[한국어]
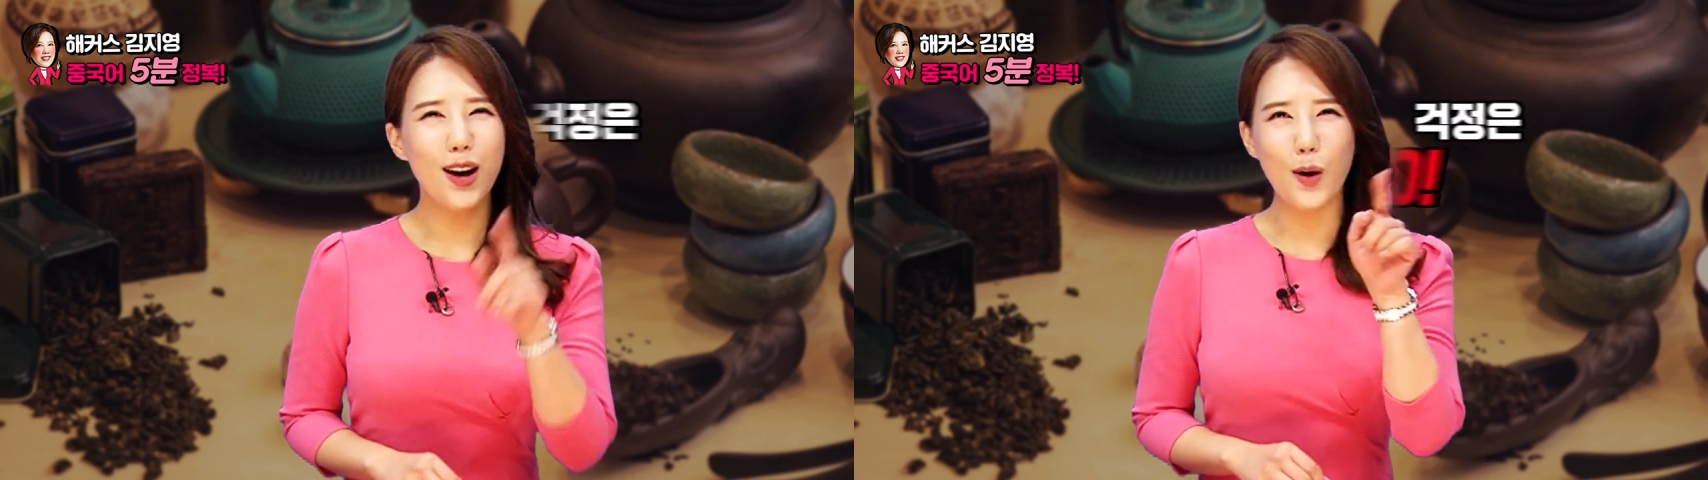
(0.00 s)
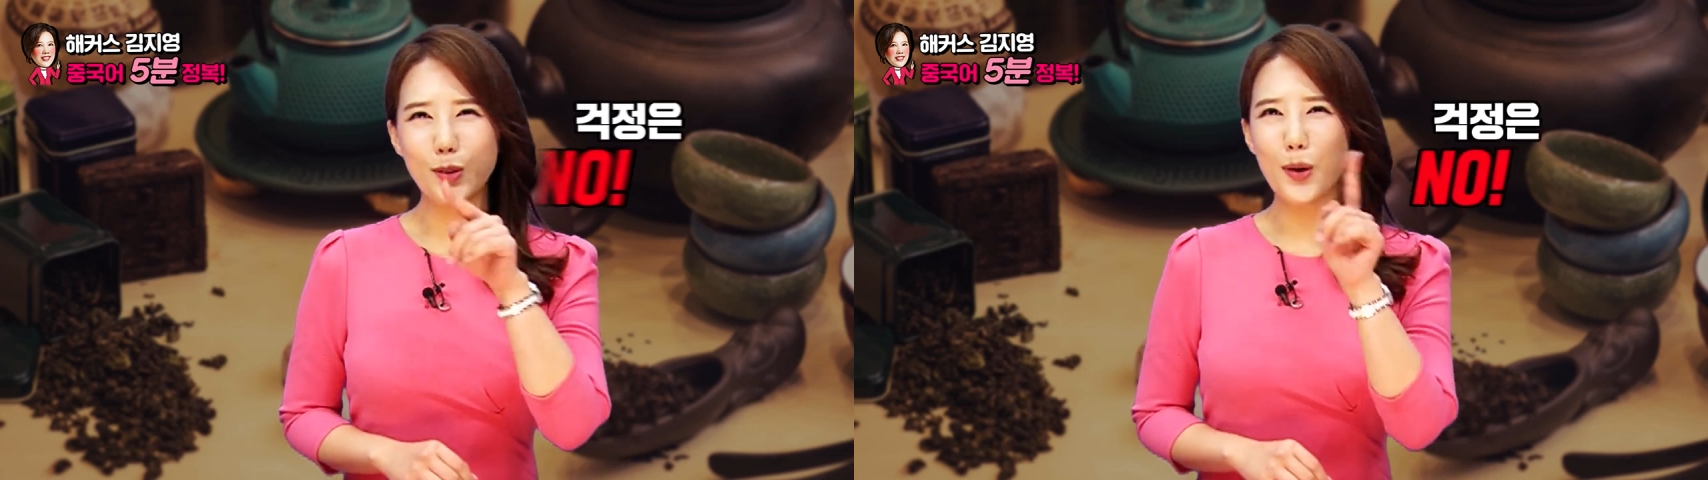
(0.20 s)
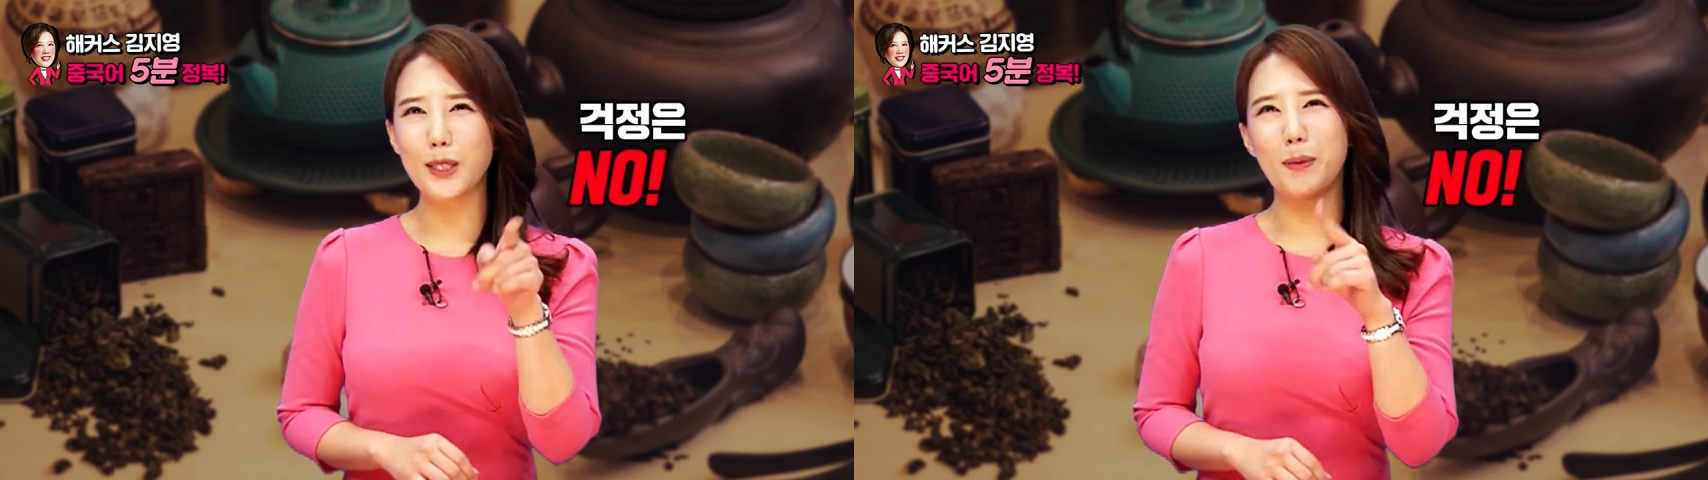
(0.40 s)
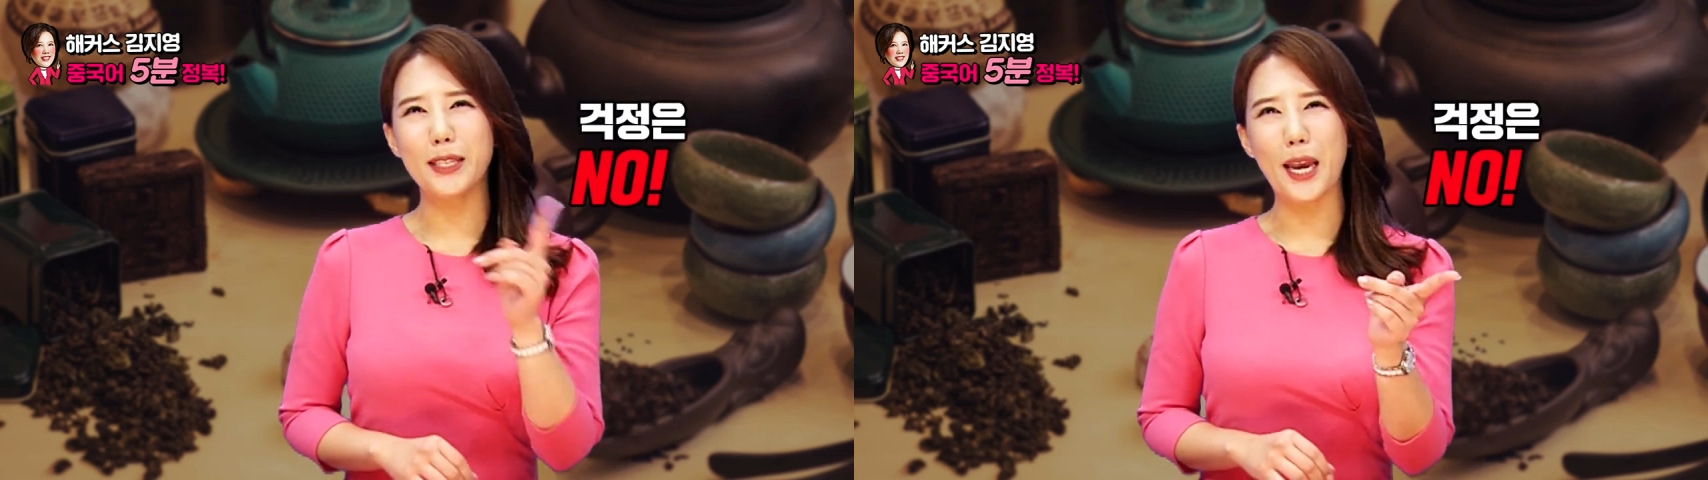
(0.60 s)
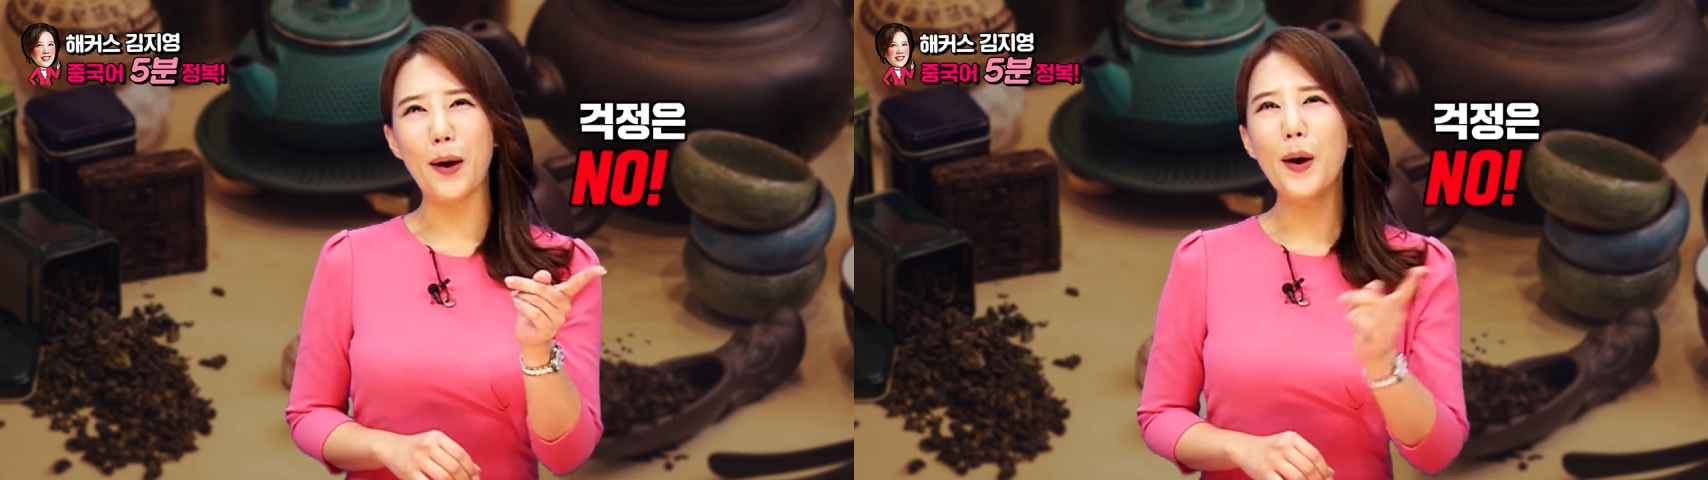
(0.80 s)
걱정하지
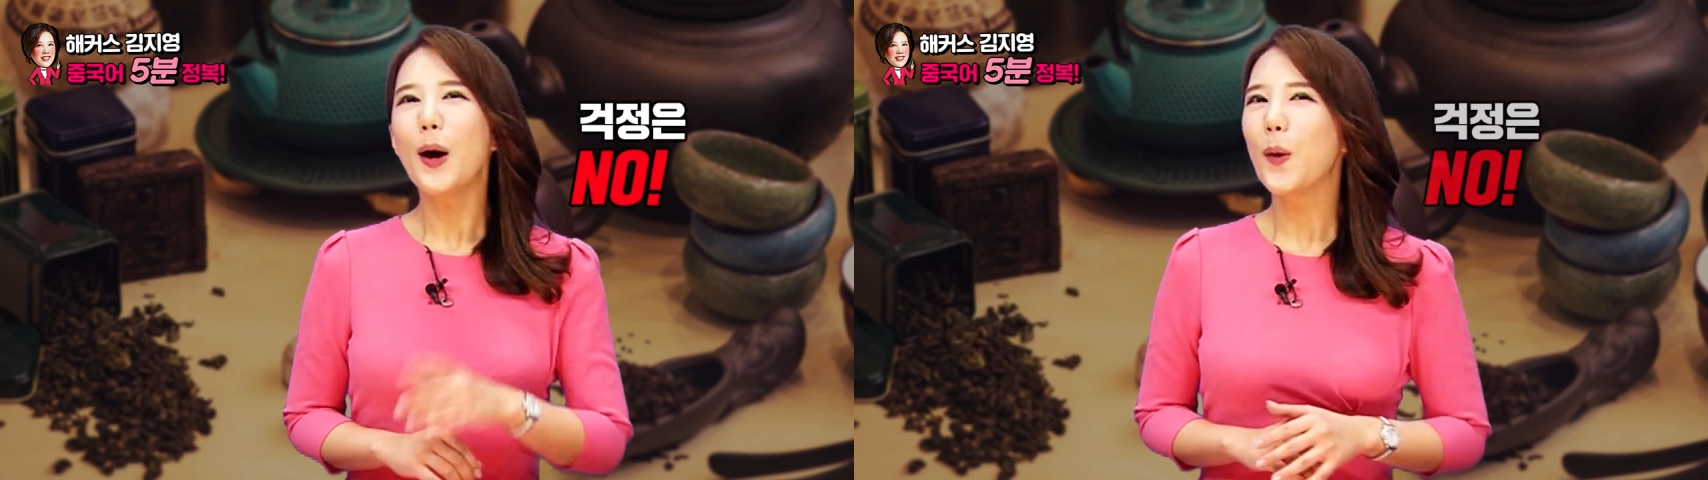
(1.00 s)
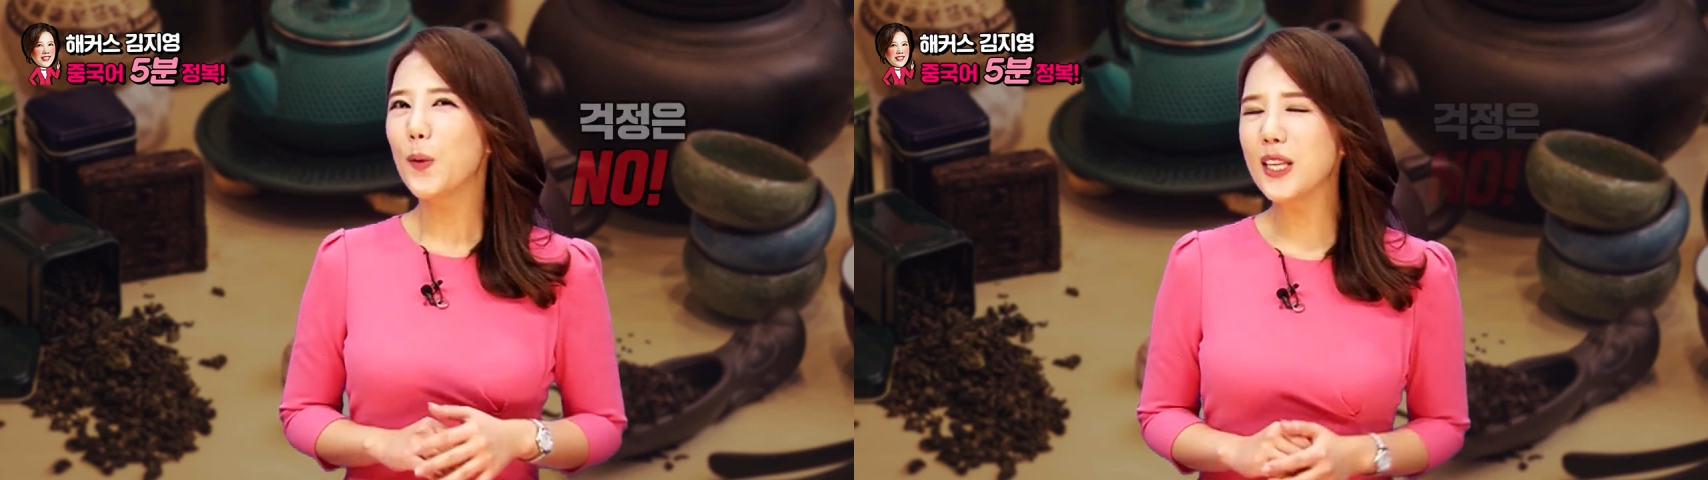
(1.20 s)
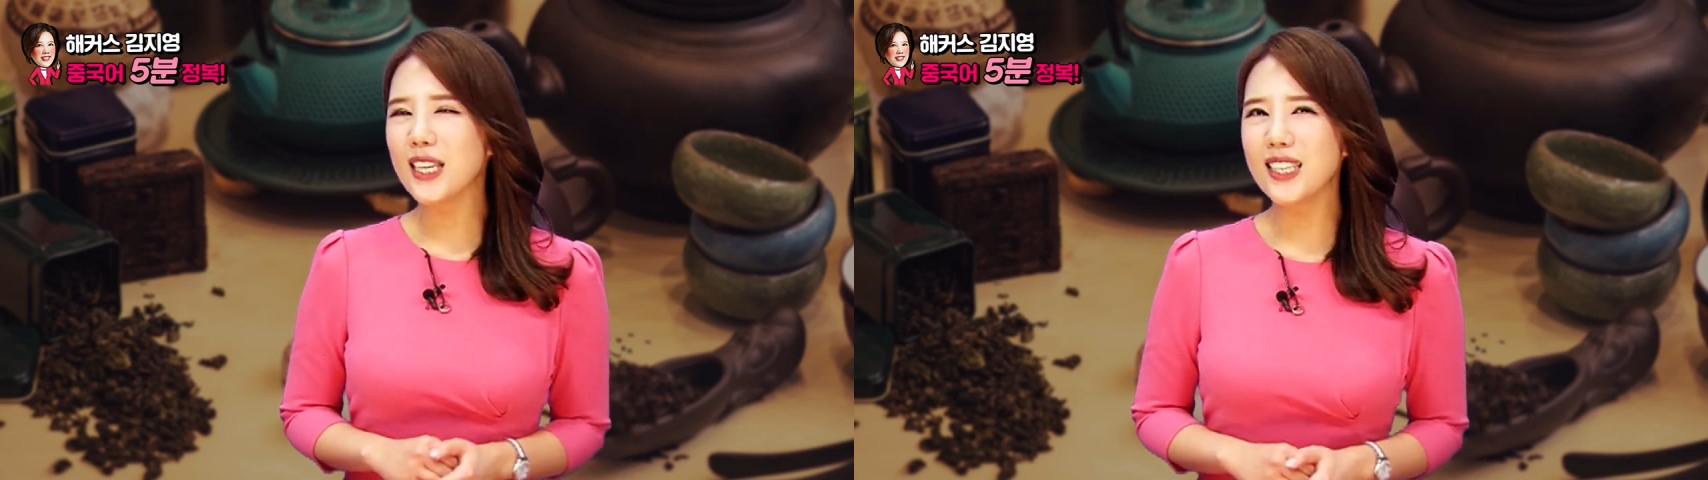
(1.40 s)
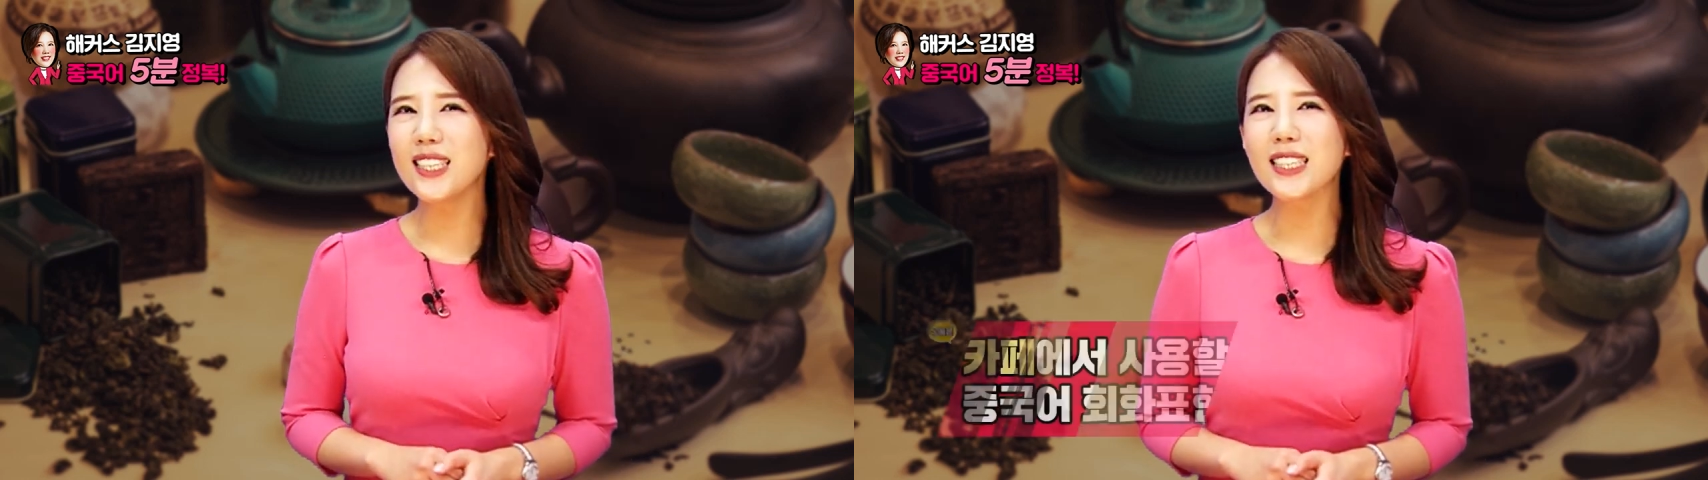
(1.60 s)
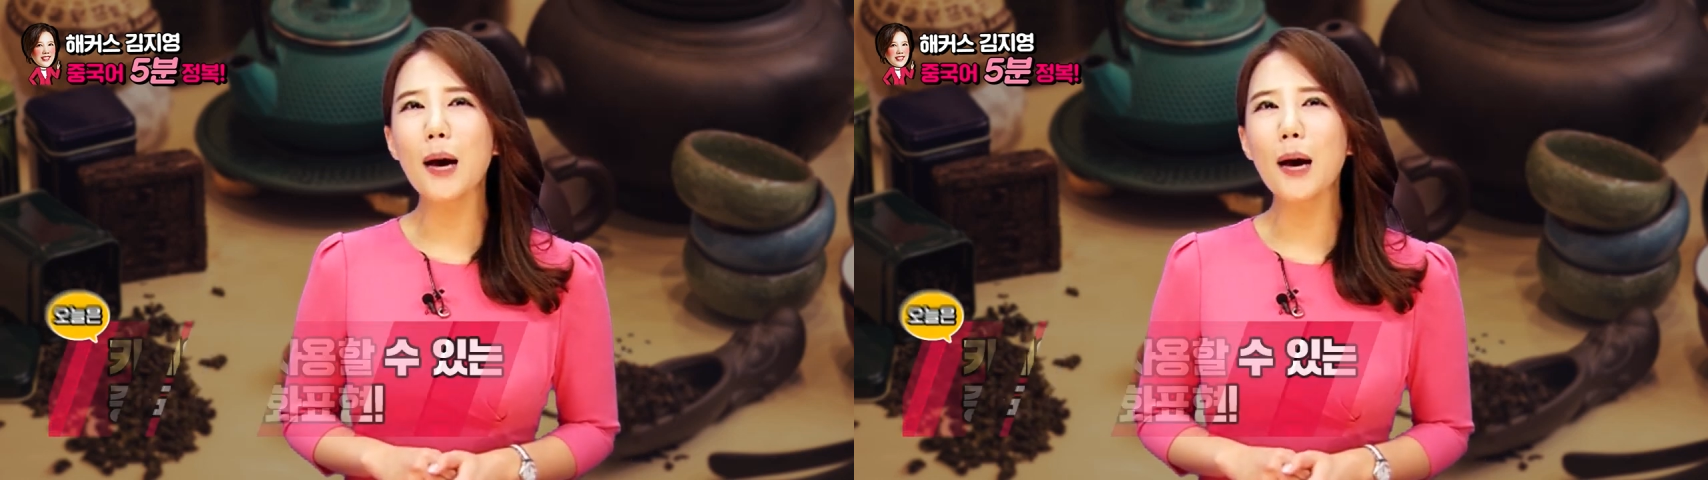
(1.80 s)
마세요. 오늘은